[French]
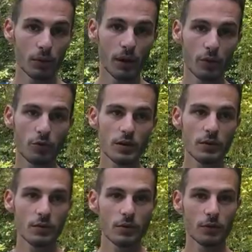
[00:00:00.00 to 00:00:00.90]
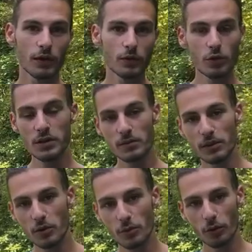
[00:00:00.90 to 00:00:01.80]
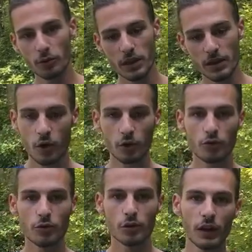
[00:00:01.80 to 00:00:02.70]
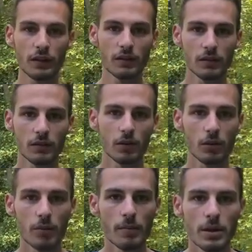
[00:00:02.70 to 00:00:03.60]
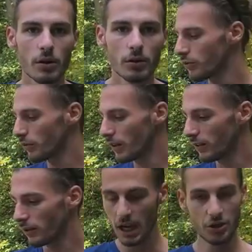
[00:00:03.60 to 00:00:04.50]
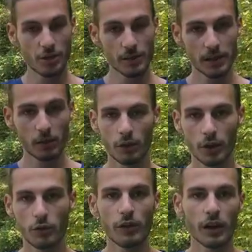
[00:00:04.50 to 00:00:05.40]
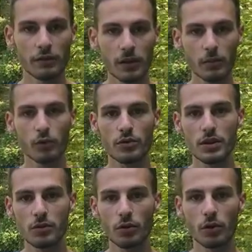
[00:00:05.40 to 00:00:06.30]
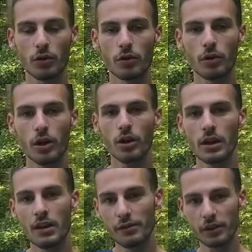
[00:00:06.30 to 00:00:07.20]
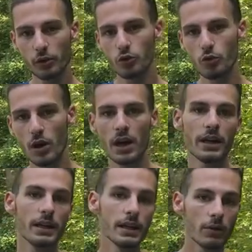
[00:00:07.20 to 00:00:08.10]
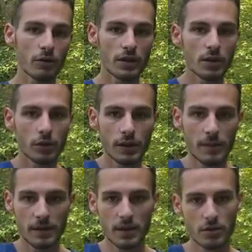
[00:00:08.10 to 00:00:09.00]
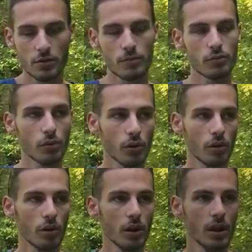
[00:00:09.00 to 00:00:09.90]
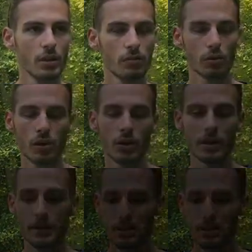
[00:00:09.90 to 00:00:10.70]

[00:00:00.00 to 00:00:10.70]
on a ensuite fait une deuxième vidéo pour lui lors d'une fête euh, Babylone, une fête euh, LGBT. On a couvert l'événement aussi sur euh, la fête en soi et aussi le côté massage pour, euh, pour l'ami